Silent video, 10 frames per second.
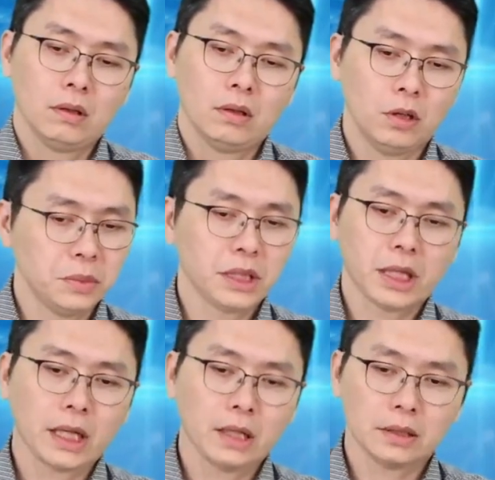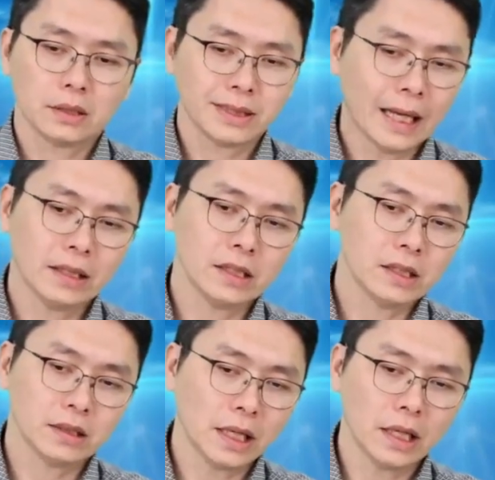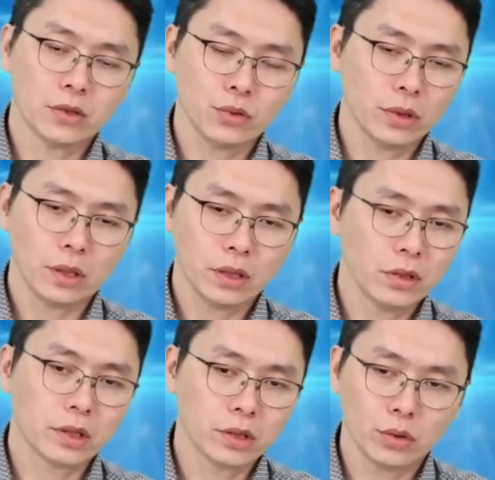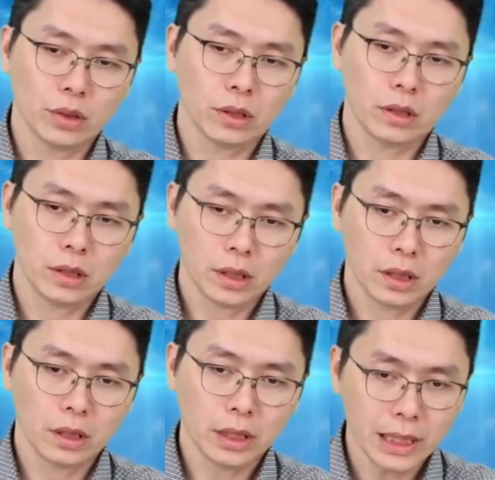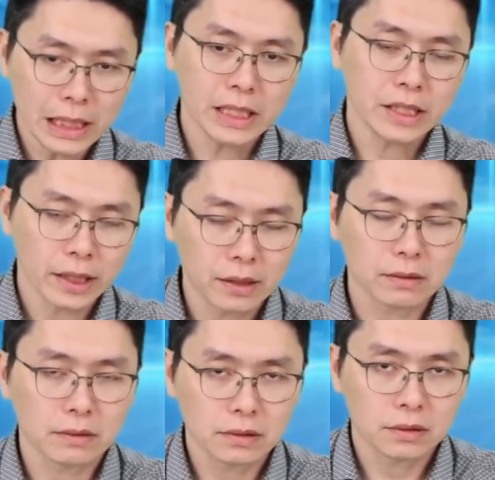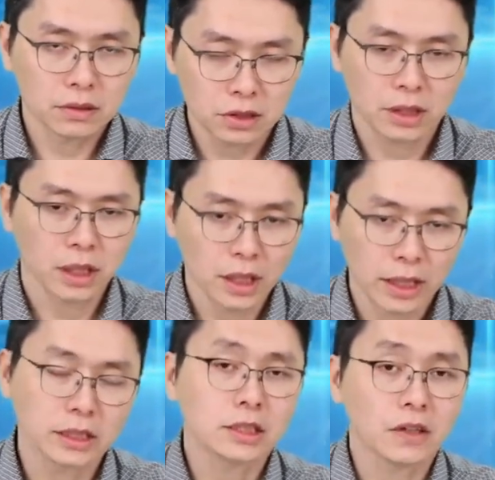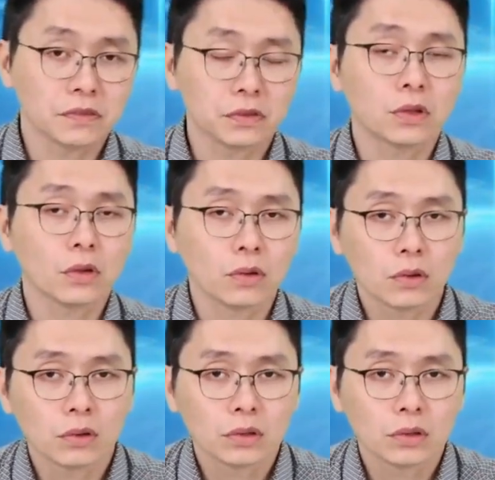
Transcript: 后面大概3个月、6个月、1年之间的累积涨幅都